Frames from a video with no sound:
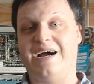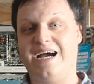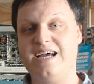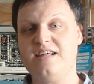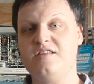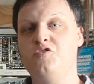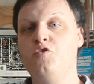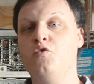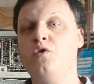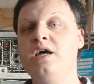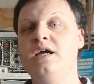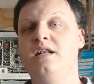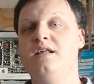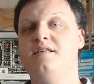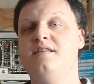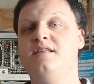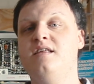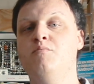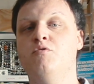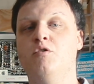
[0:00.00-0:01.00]
restaurer les
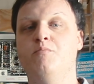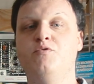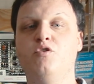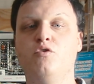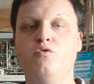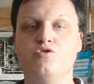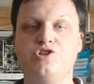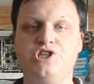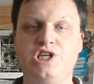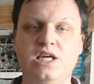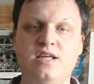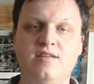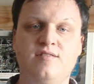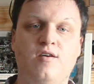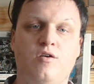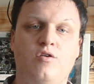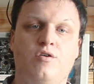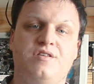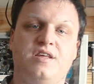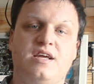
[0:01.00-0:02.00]
cibles biologiques
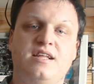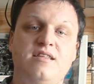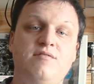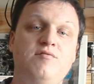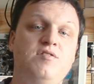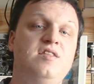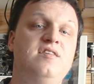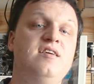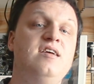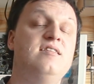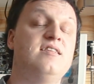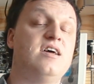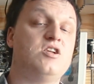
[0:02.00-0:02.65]
dans leurs activités